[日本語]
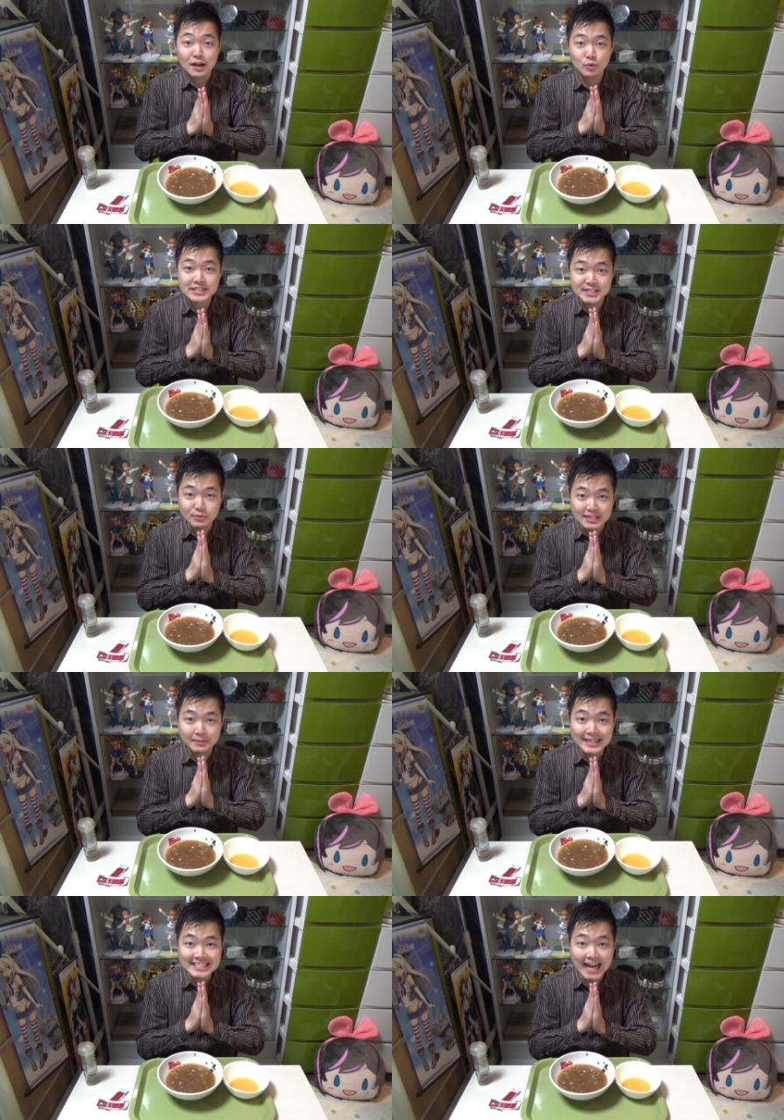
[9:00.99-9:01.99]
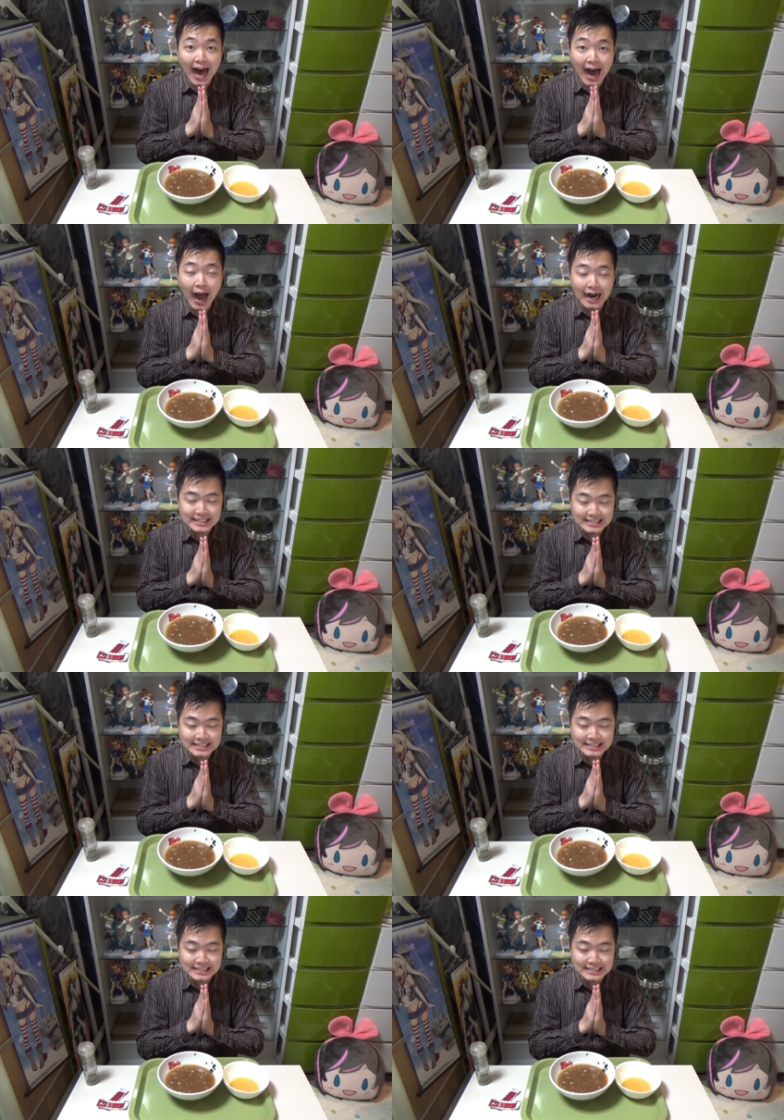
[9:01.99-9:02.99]
ごちそうさまでした
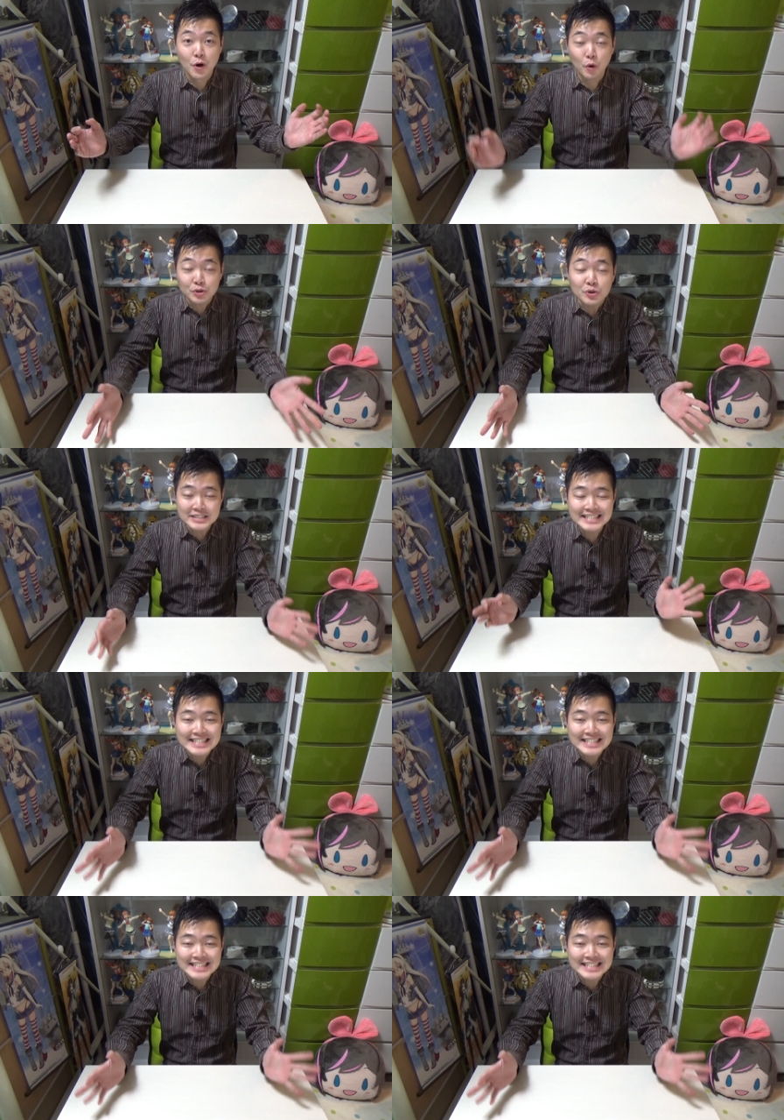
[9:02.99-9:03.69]
今年